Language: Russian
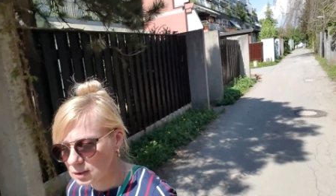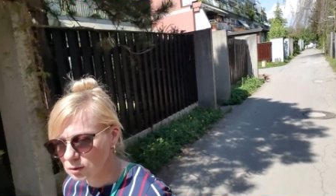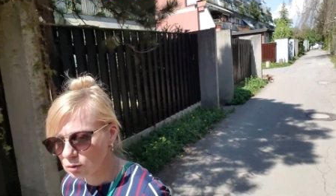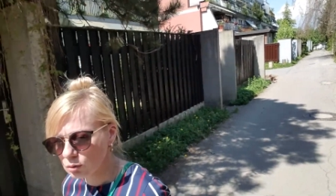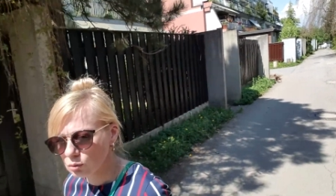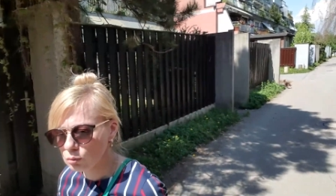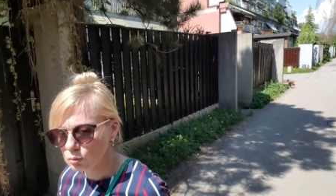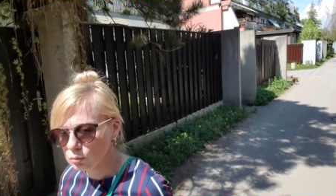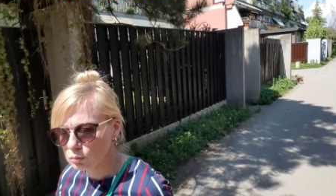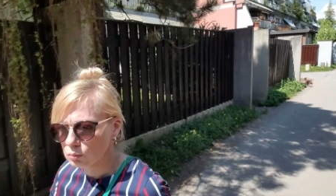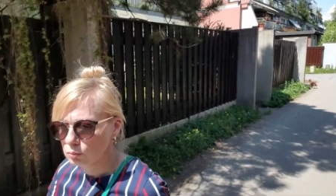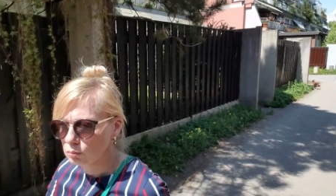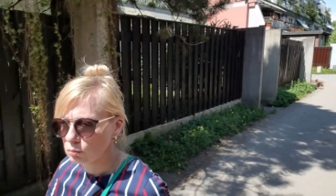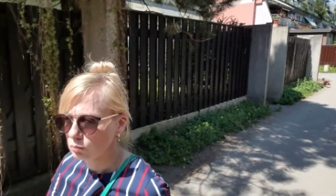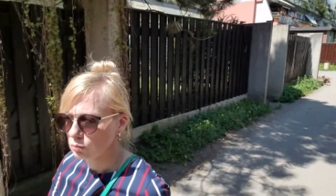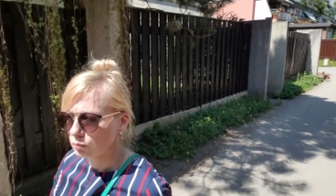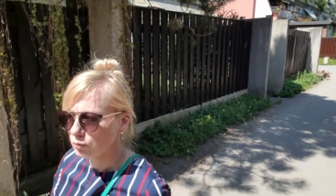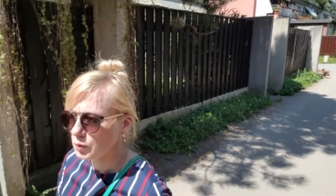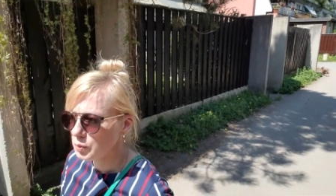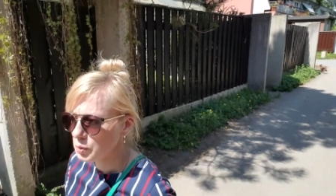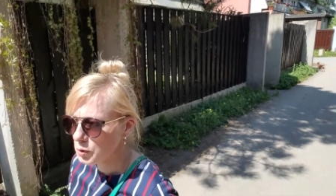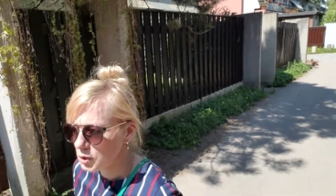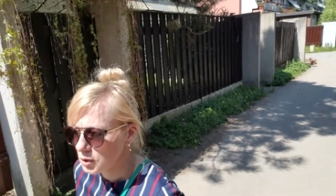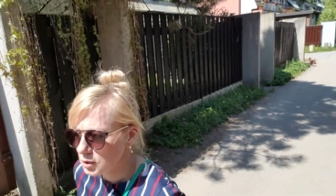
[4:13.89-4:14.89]
Ну,
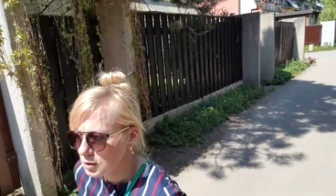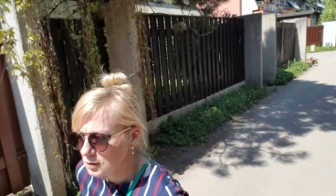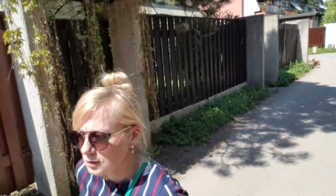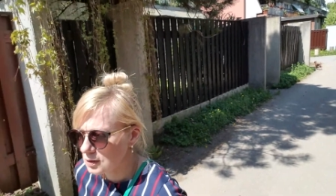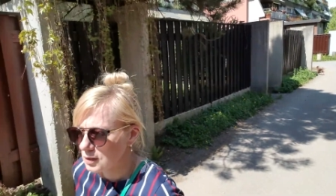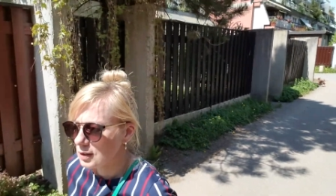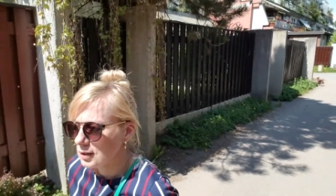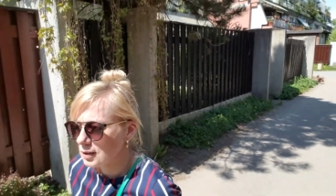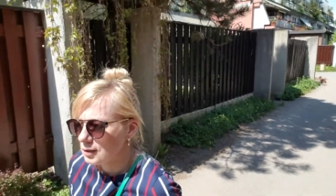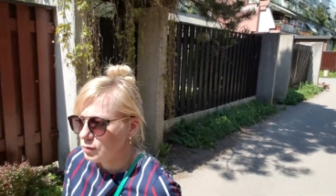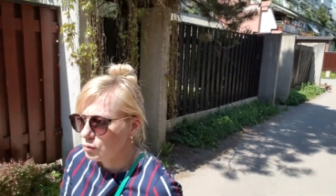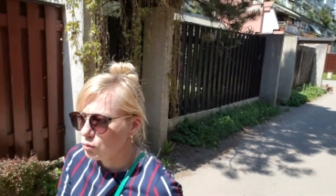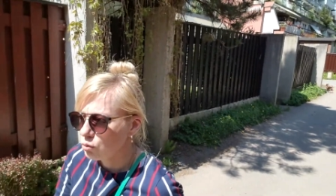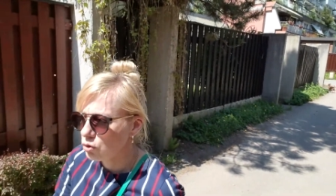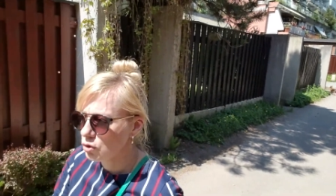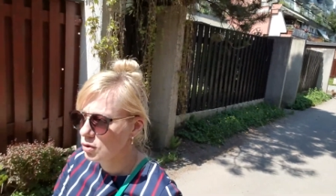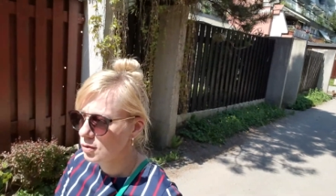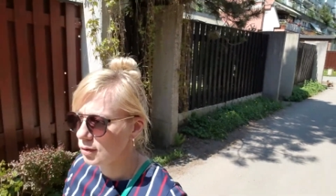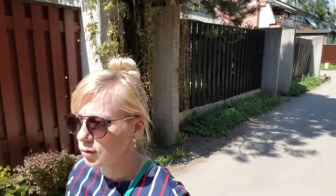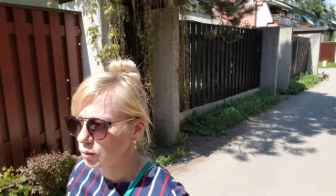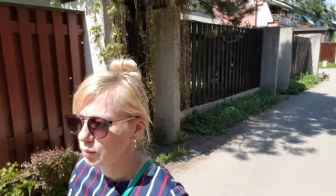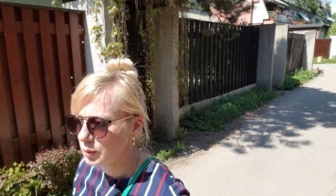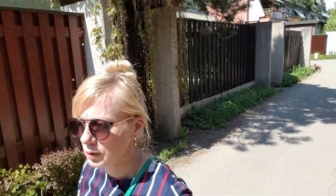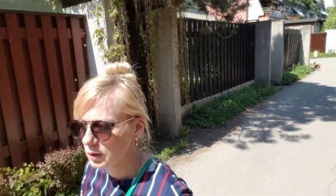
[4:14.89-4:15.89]
вообще не знаю, я всю
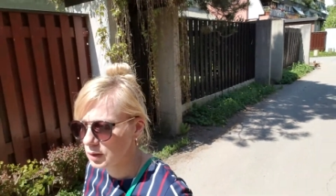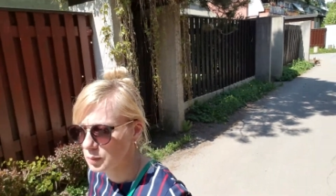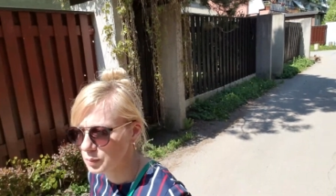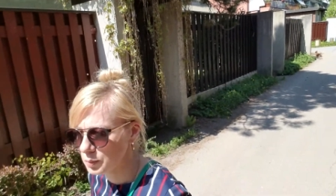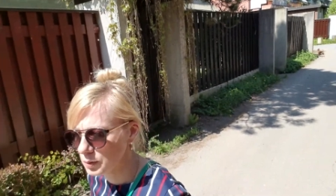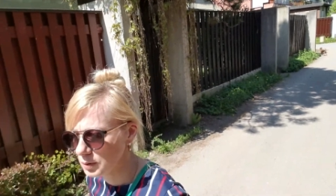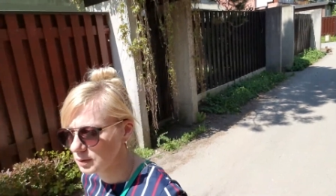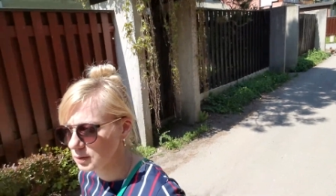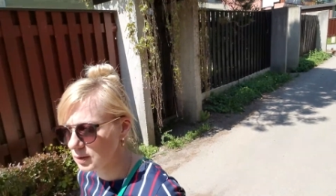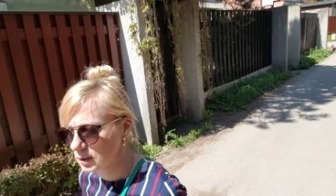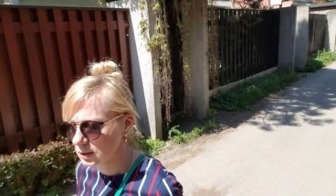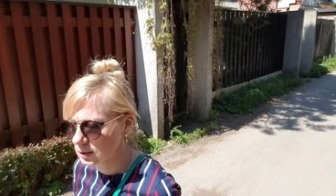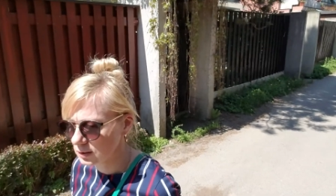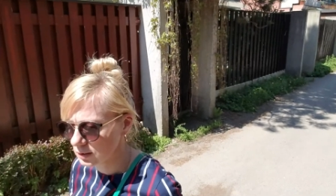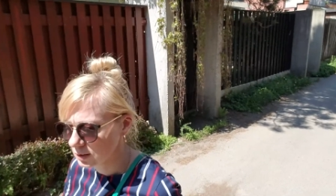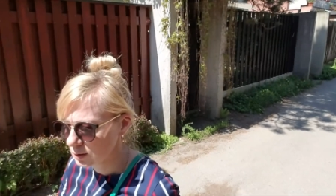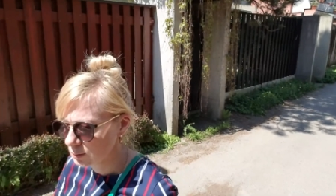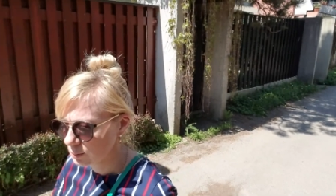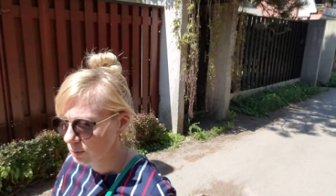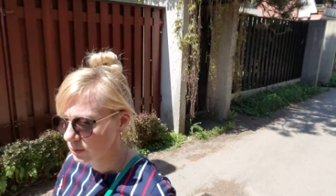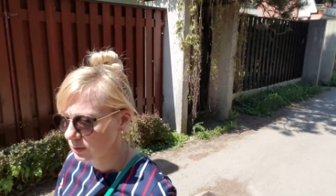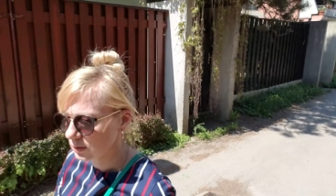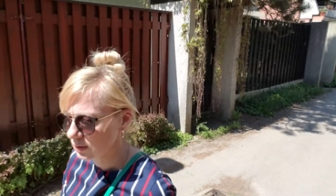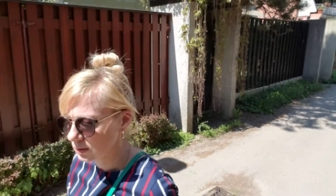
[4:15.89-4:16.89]
жизнь любила пиво,
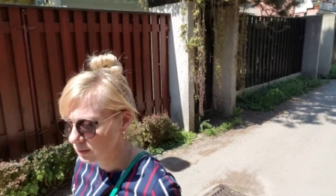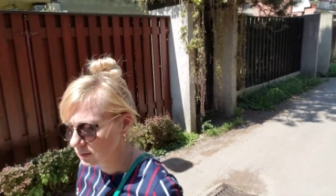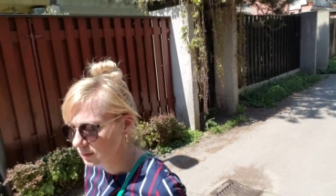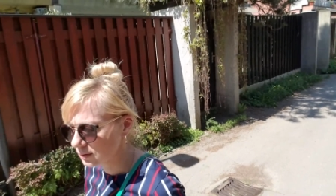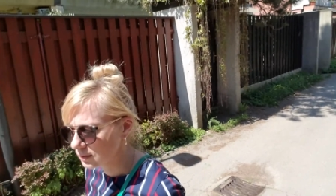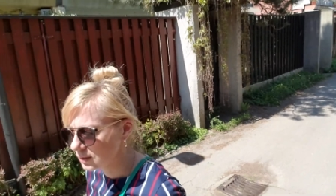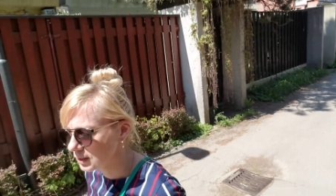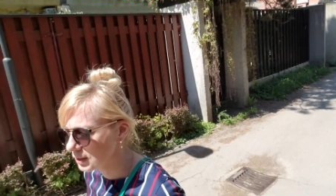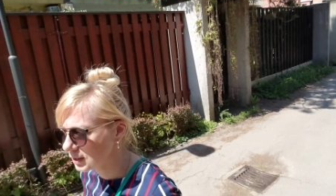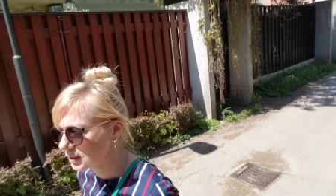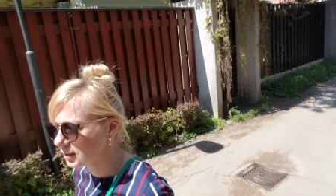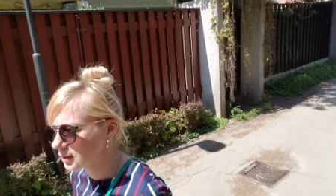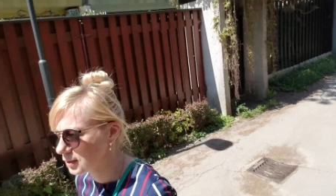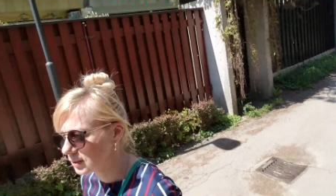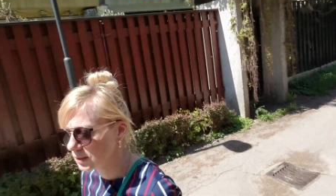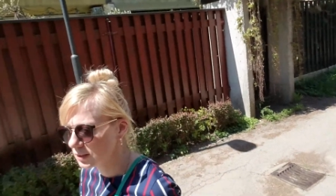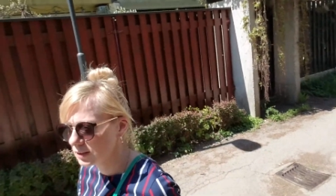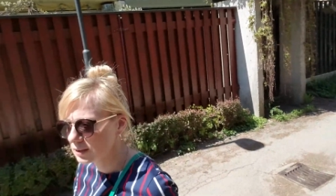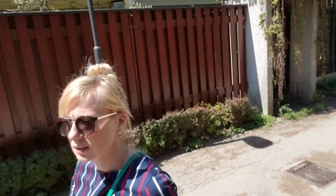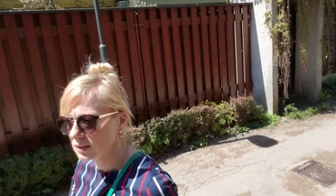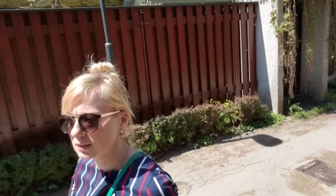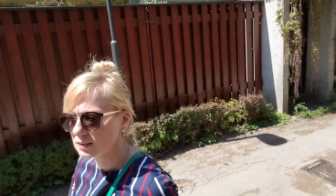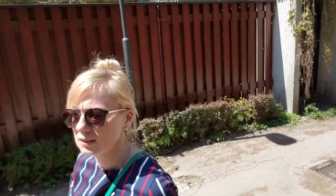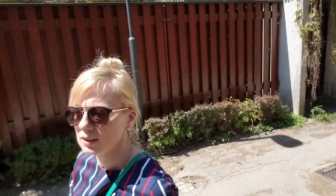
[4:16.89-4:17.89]
ранее пила,
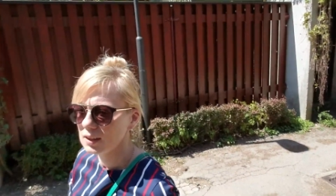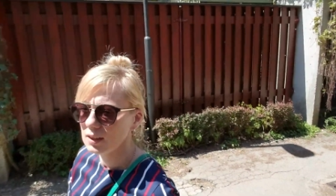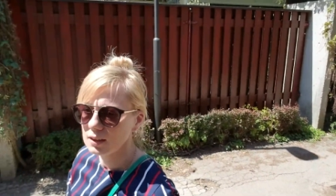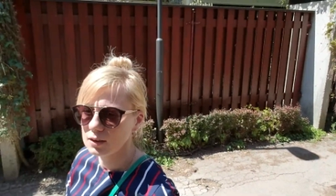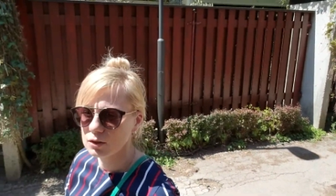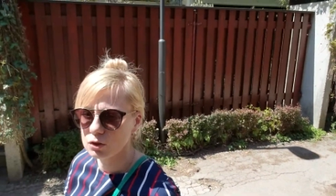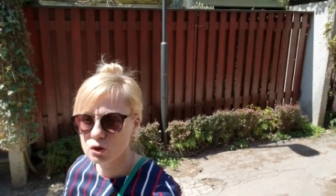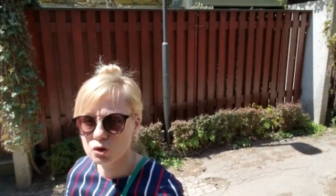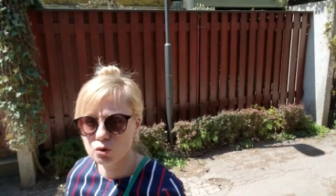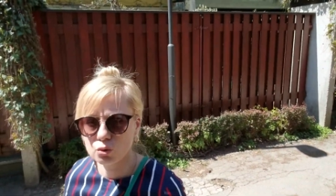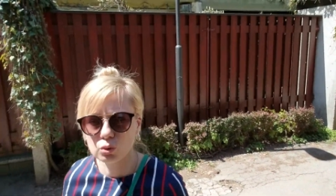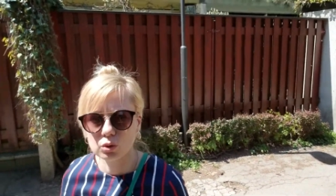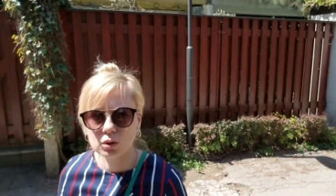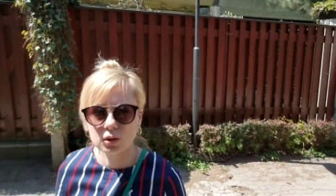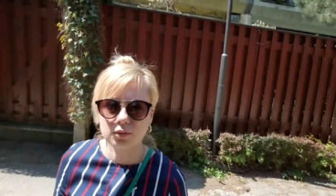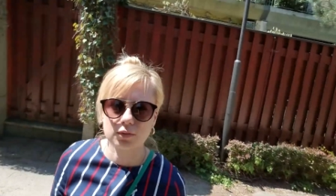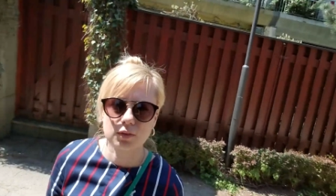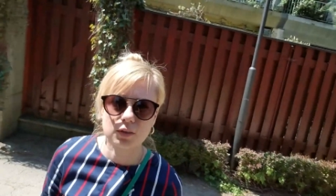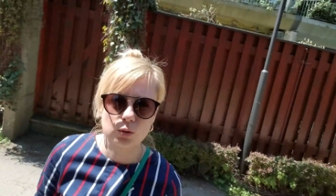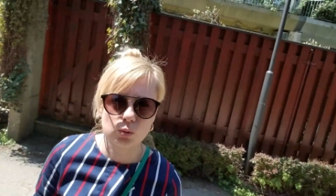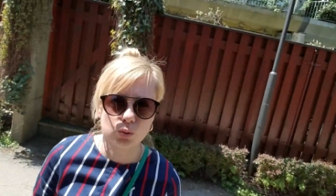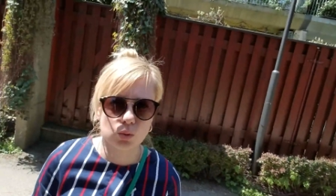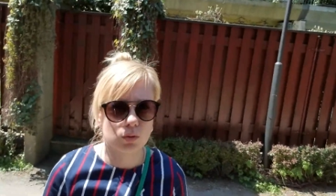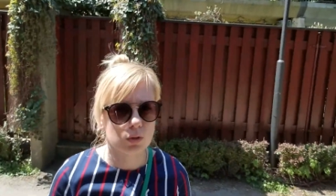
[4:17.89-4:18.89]
Никаких коктейлей, шотов,
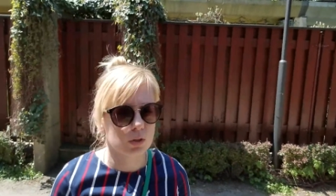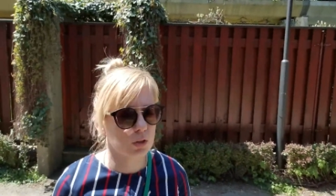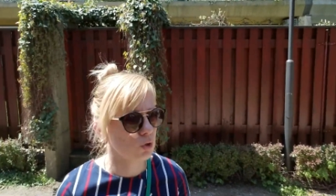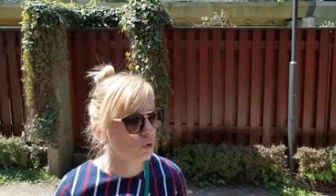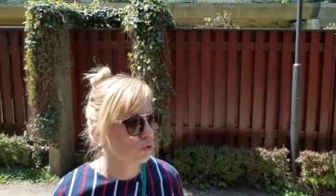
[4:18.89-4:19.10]
такое